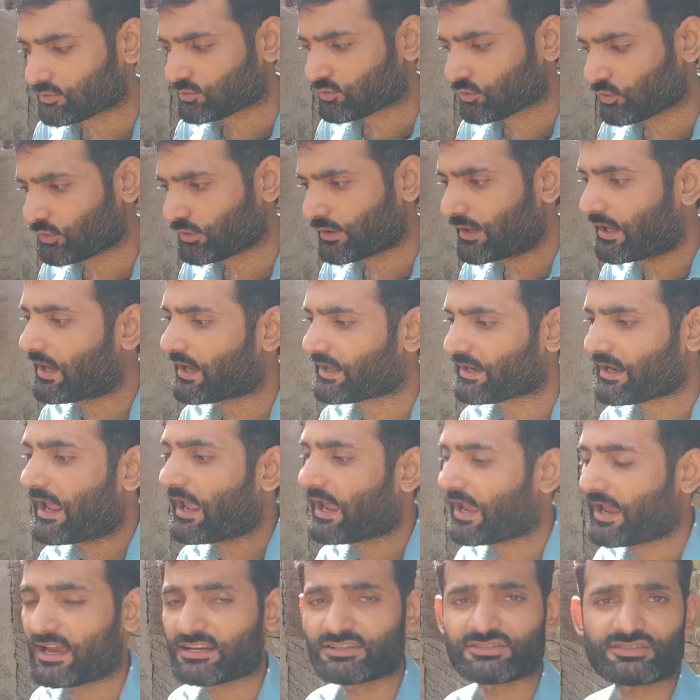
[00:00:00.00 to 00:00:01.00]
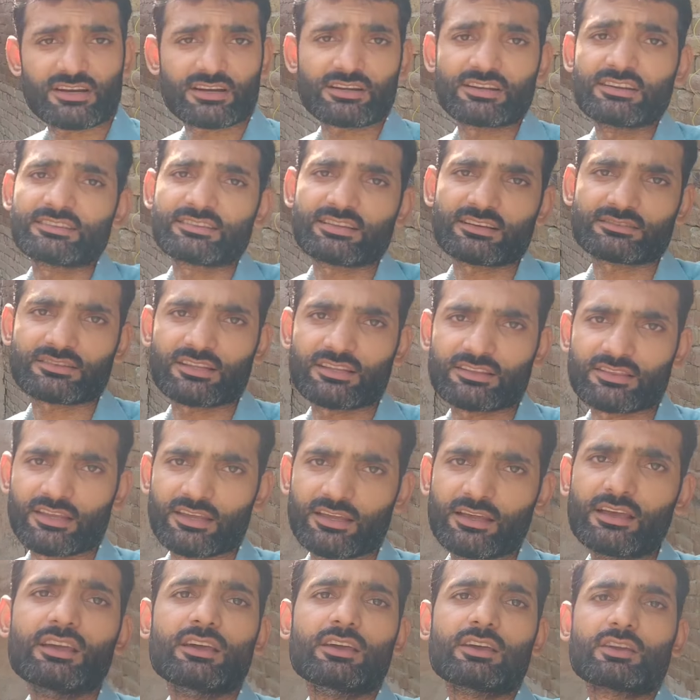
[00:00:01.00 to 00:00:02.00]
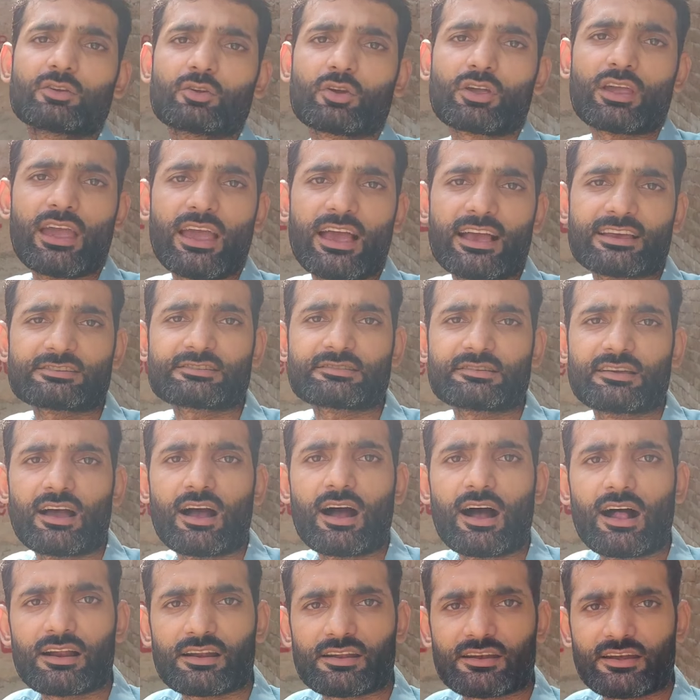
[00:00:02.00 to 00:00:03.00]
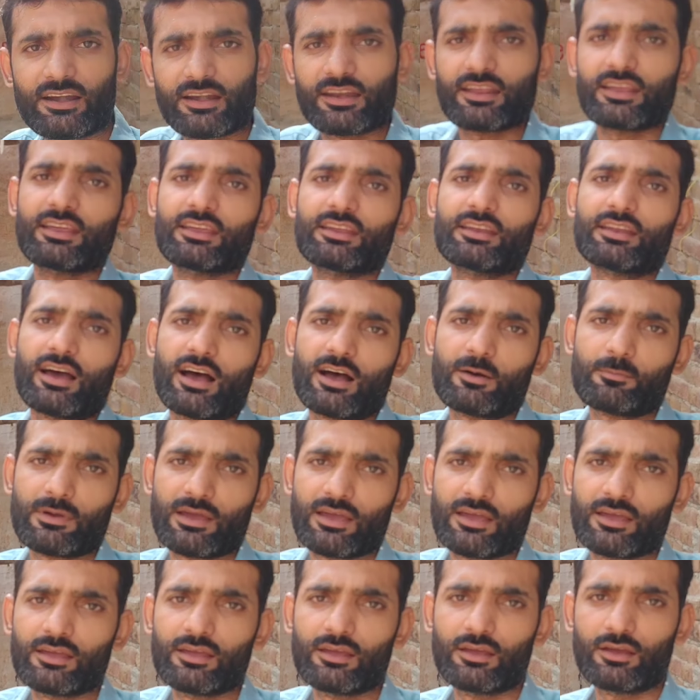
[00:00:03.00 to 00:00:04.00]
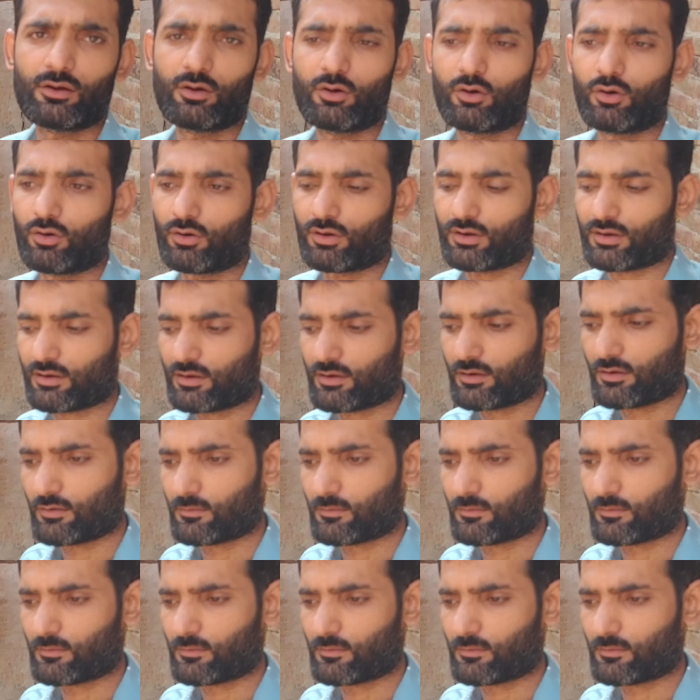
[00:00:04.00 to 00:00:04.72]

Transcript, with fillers: तो यार हैश रख नहीं सकते थे क्योंकि हैश ऑलरेडी ही नाम है और